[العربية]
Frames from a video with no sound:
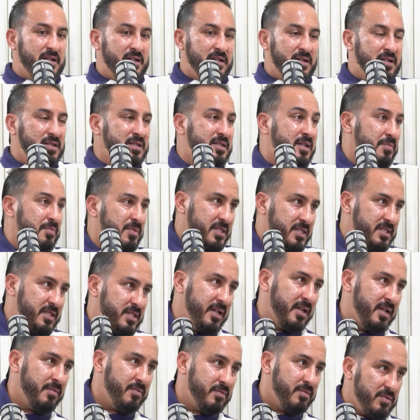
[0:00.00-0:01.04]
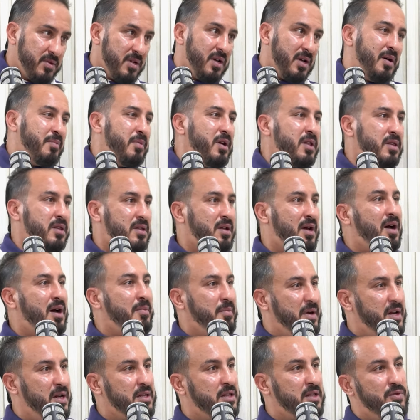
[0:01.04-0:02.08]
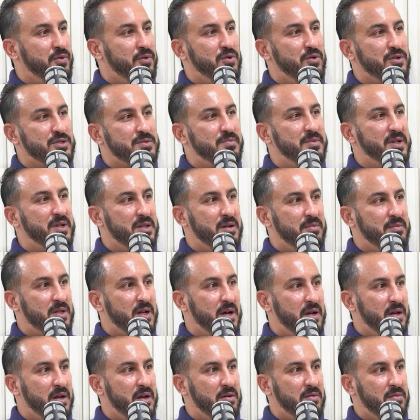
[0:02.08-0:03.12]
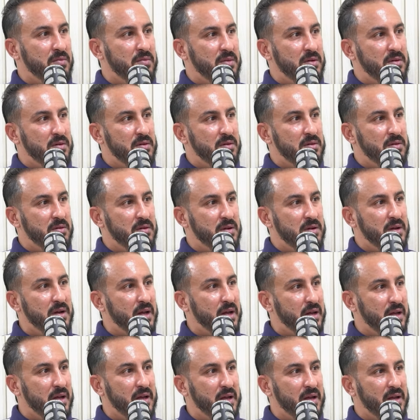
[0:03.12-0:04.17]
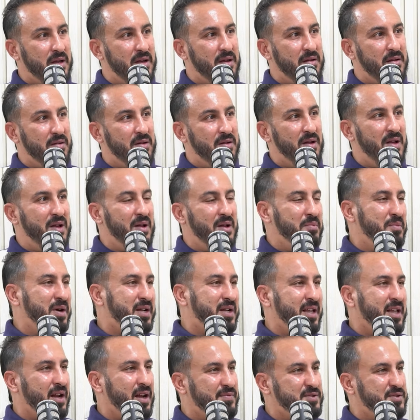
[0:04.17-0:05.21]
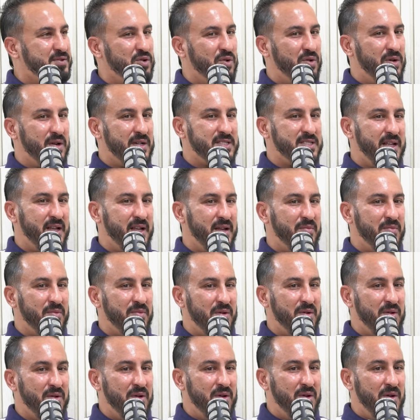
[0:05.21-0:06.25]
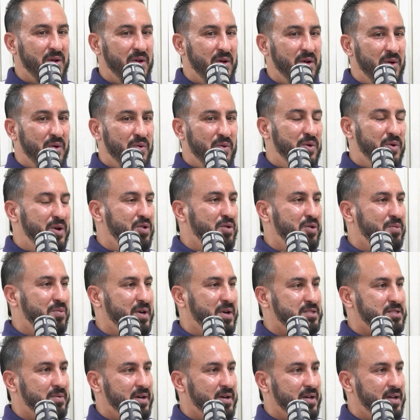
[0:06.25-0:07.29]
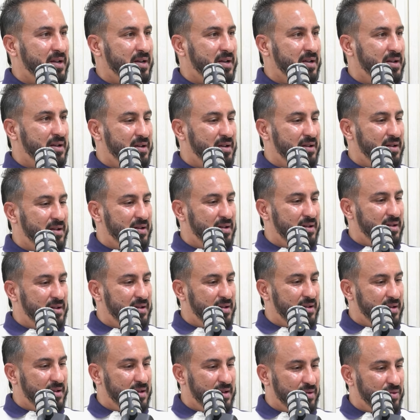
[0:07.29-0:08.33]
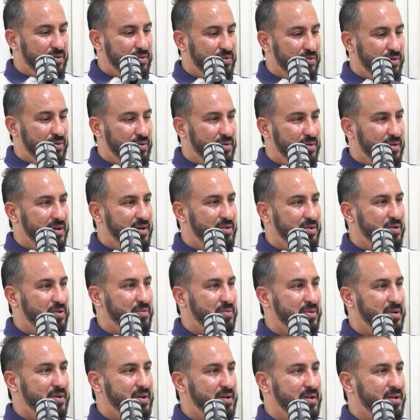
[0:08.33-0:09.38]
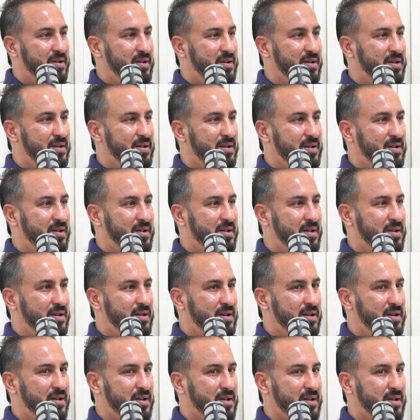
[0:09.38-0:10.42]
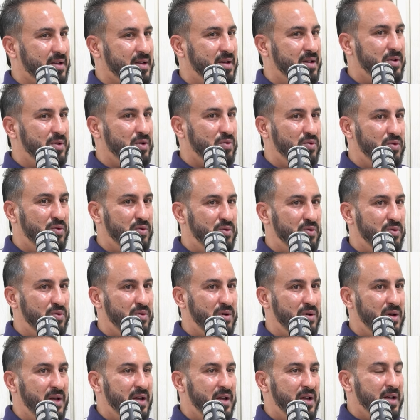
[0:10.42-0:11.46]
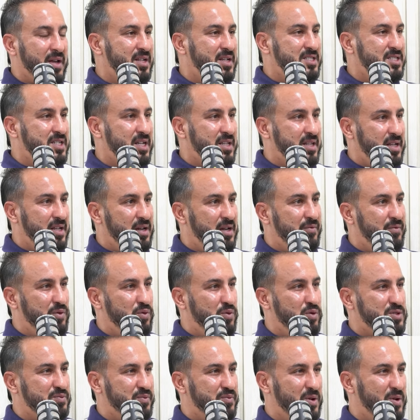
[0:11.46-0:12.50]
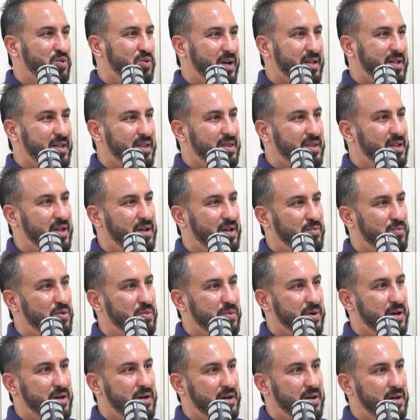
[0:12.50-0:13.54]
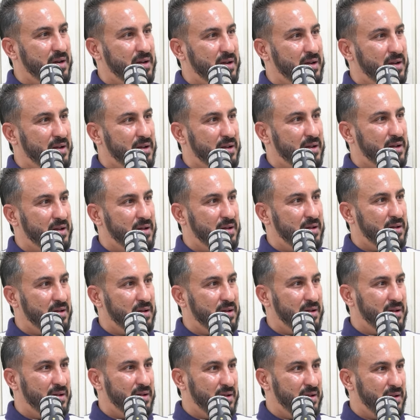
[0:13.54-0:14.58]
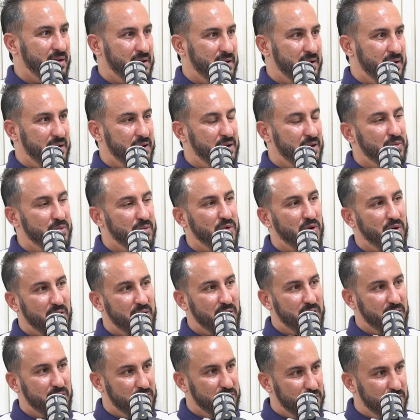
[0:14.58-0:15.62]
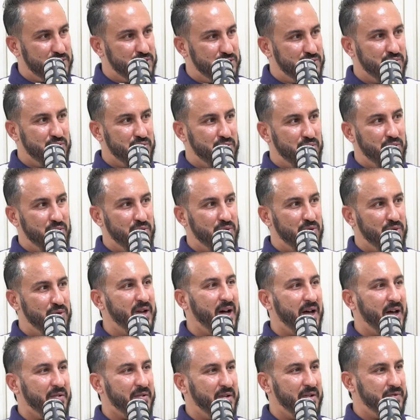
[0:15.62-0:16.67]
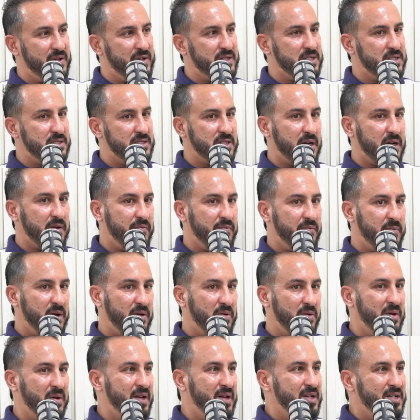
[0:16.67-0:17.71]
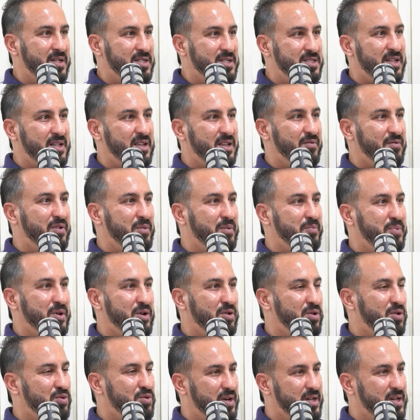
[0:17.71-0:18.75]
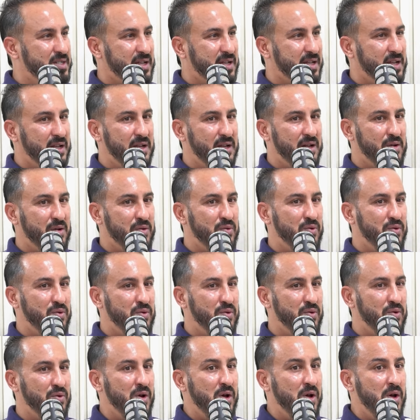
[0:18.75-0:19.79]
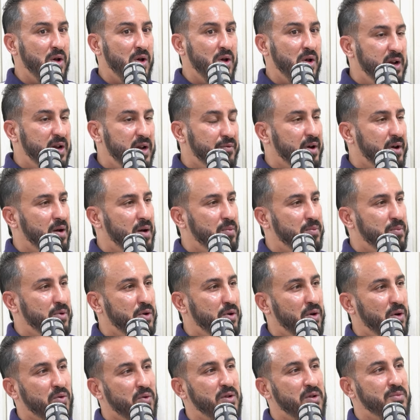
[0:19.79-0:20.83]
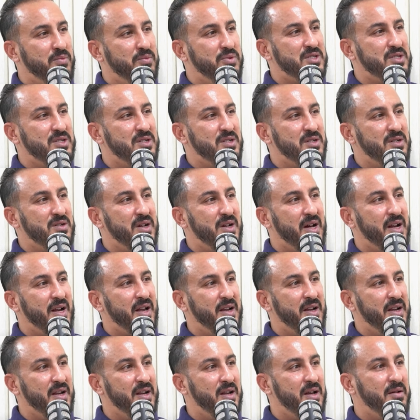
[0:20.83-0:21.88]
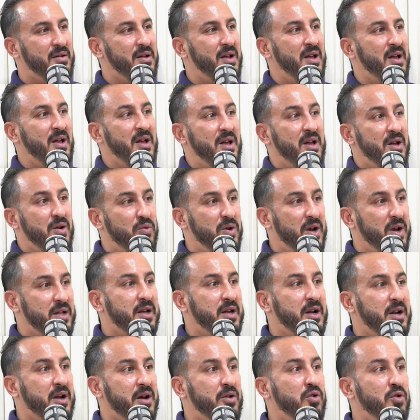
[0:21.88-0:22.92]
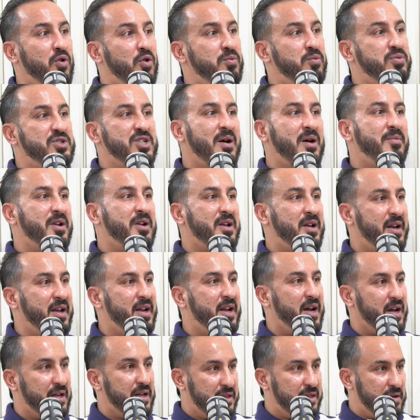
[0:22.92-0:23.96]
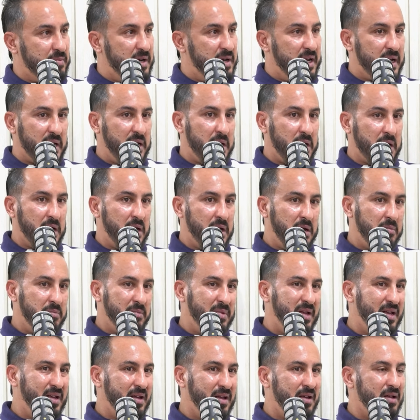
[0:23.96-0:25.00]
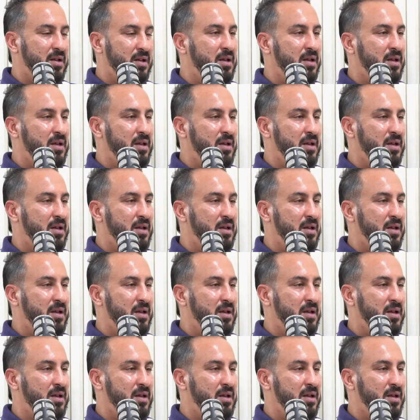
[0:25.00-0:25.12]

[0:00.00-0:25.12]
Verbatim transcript: ندمت اسلام عملت عملت فلوس ما ندمت عليها الحقيقه ماك تعرف صغر اسلام واليوم اسمع خلينا خلينا نقولوا اليوم آه، كيما نقولوا كان جاتني الفلوس في الوقت هذا ممكن آه، آه، المخ نضج ونعرف كيفاش نتصرف بها جاتني في بيريود وانا صغير ونافح بروحي وقلت باش على قليله واحد يرى روحه باش يعمل كارير اكثر من هكاك مي